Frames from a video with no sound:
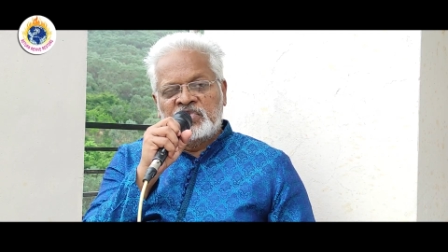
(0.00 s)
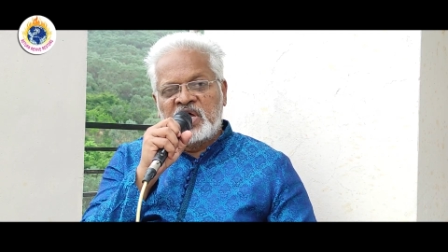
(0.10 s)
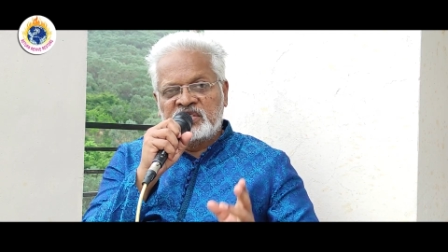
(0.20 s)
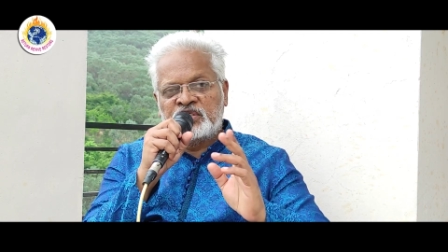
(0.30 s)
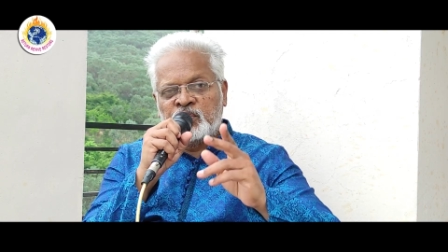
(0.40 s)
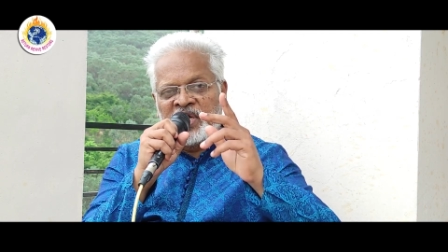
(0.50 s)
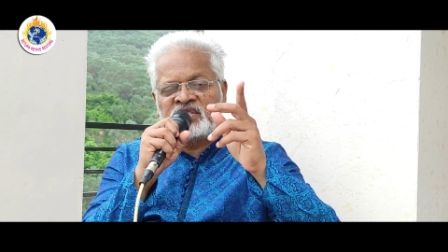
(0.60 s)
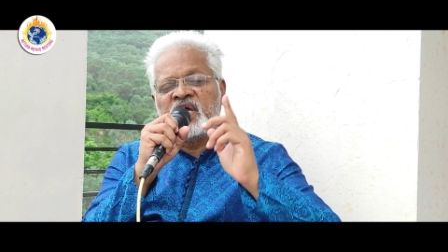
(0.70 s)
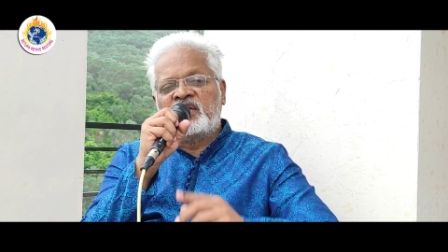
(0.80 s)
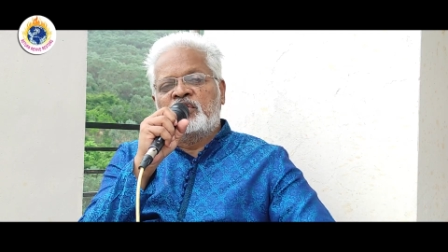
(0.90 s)
నా
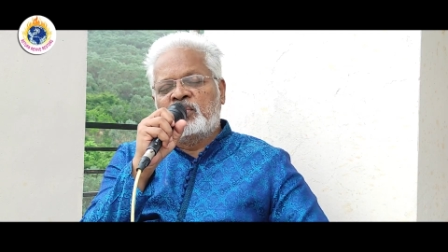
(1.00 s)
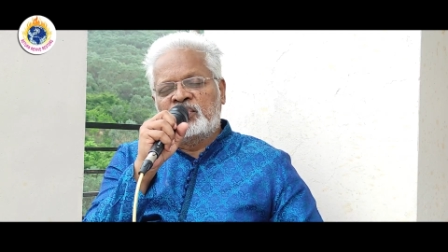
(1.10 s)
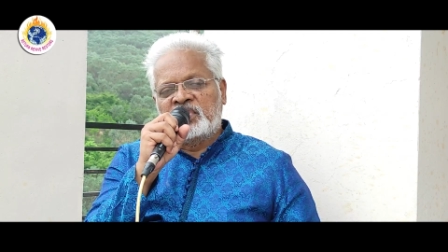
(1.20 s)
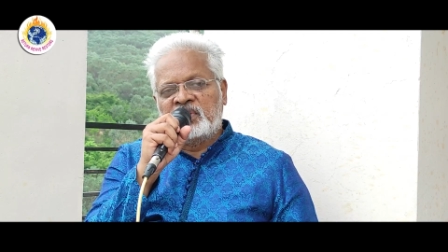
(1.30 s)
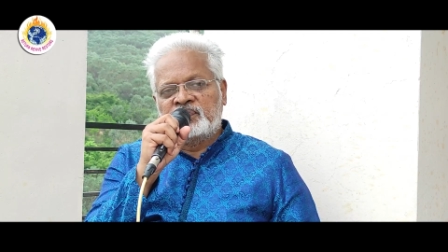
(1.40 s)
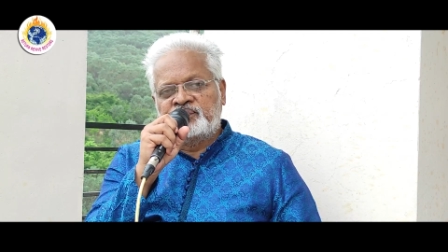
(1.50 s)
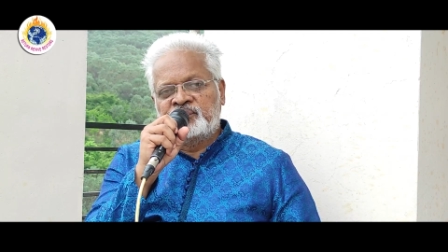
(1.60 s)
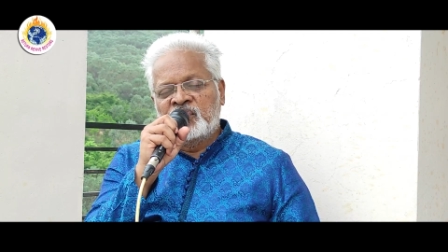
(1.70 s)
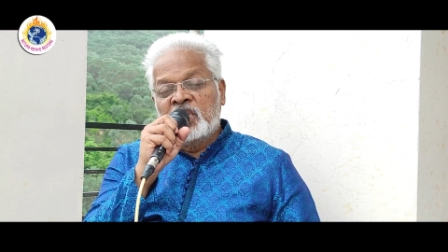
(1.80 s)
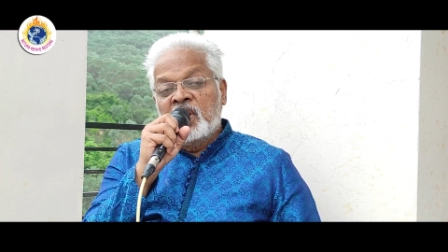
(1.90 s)
శ్వాస ఆయనలో ఉంది
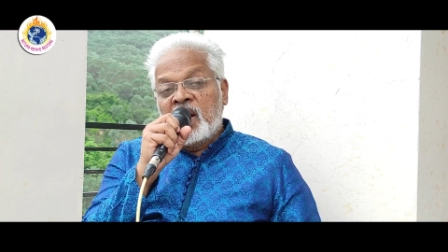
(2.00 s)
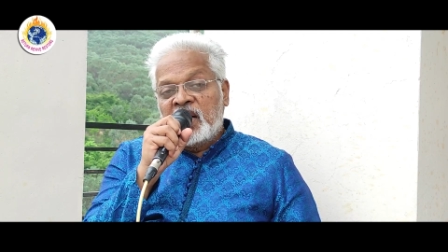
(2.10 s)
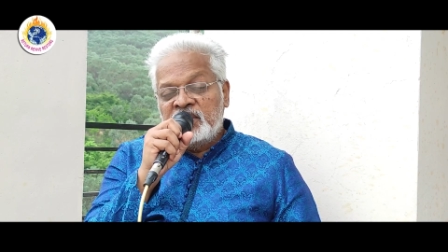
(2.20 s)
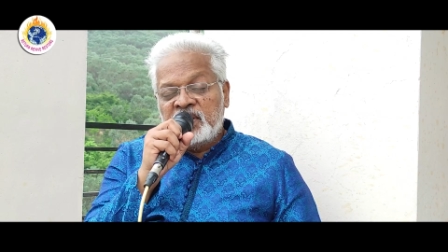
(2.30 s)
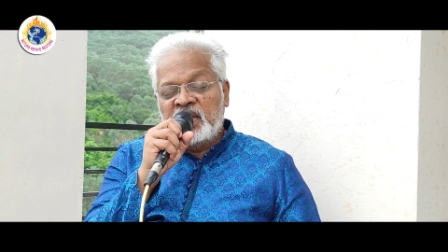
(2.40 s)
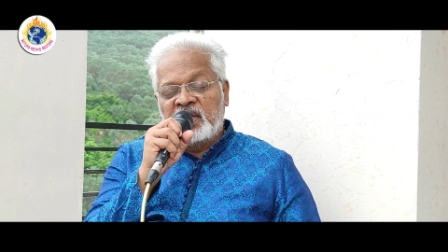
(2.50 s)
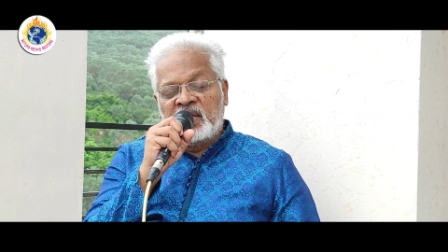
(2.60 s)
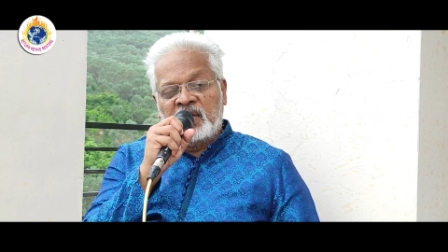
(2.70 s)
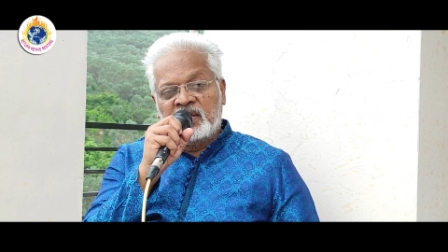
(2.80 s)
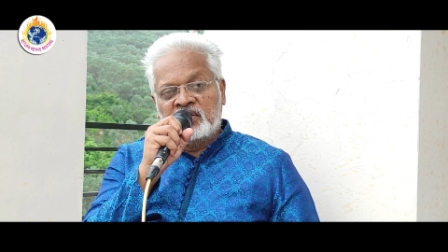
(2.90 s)
అందుకే
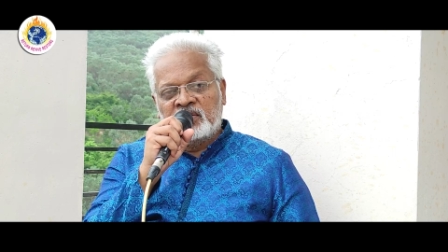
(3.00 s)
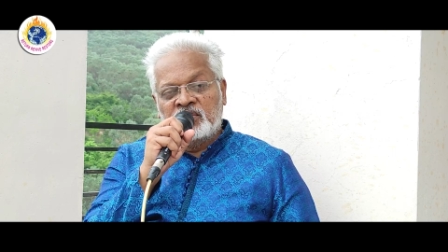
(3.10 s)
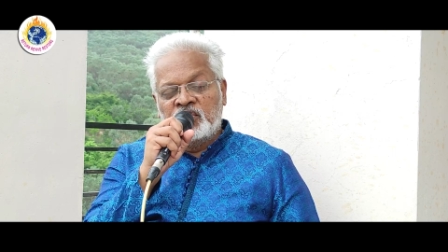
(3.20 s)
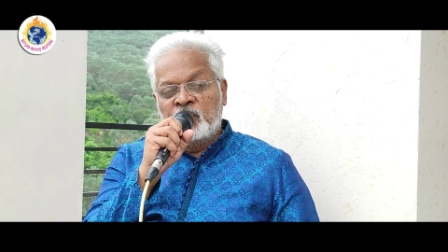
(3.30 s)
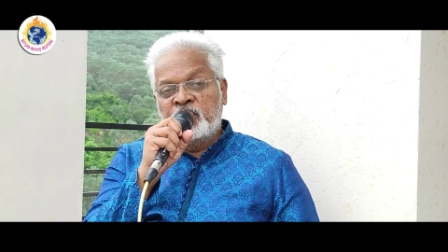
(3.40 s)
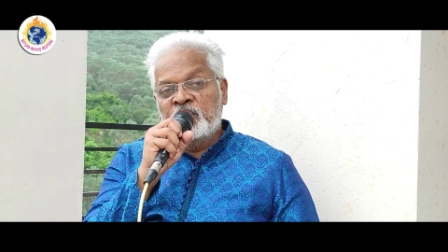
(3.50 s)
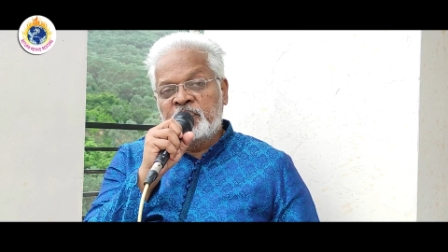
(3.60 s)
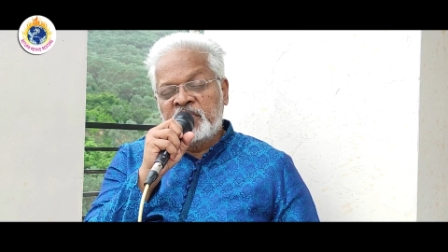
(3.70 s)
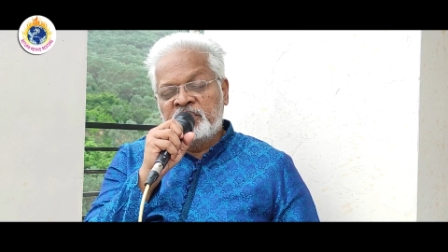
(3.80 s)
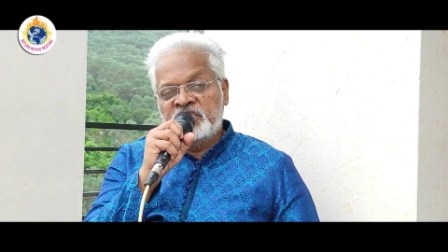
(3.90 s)
ఎప్పుడు
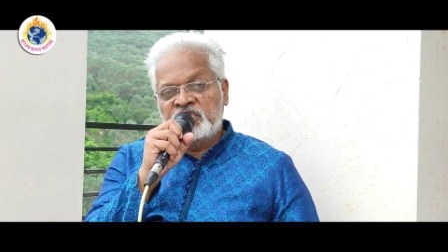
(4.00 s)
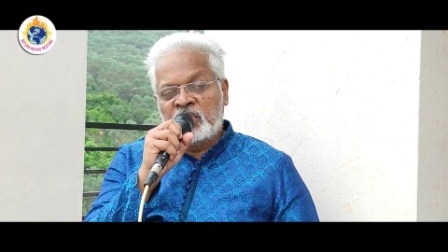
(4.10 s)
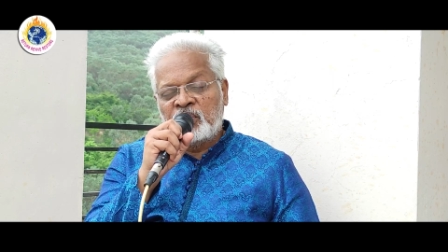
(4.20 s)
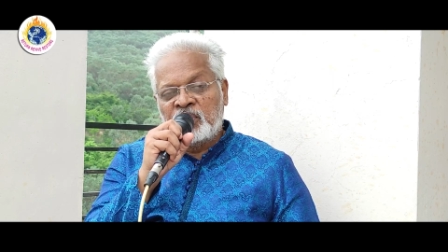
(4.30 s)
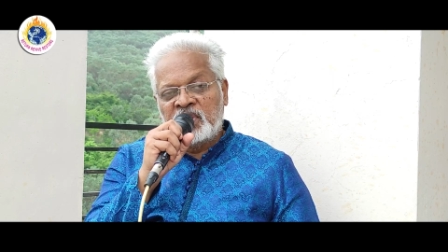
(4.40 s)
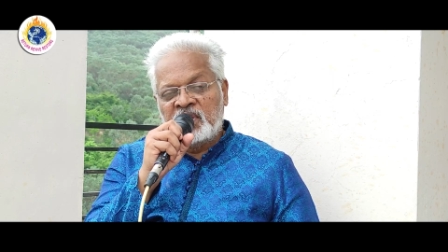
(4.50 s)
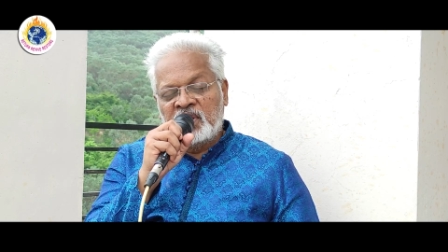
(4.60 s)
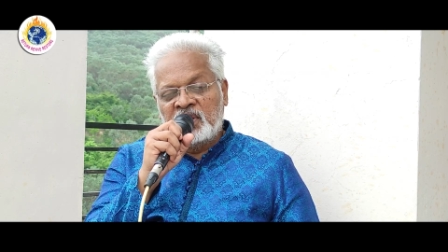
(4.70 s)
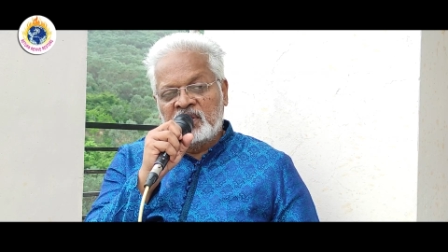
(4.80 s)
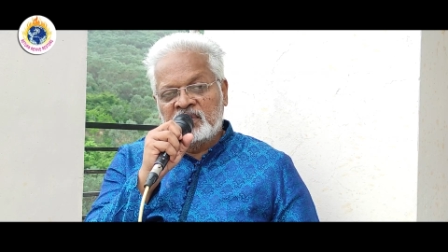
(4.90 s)
ప్రేమించారు అంటే